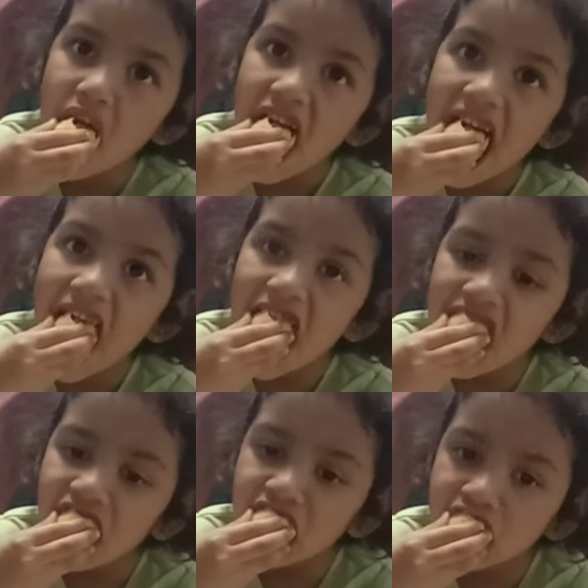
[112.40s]
చెప్పి ఇంకా మా
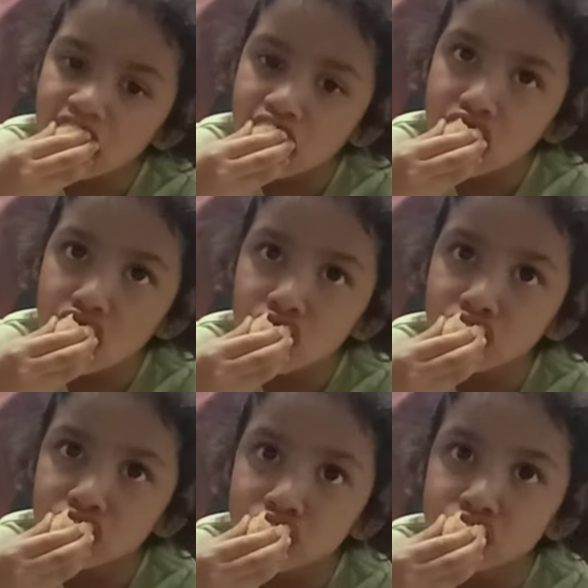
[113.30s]
పిల్లలు తింటున్నారని
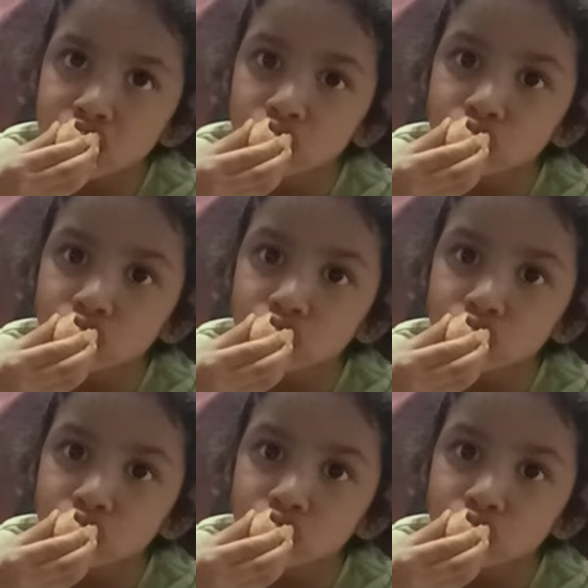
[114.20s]
కొంచెం వీడియో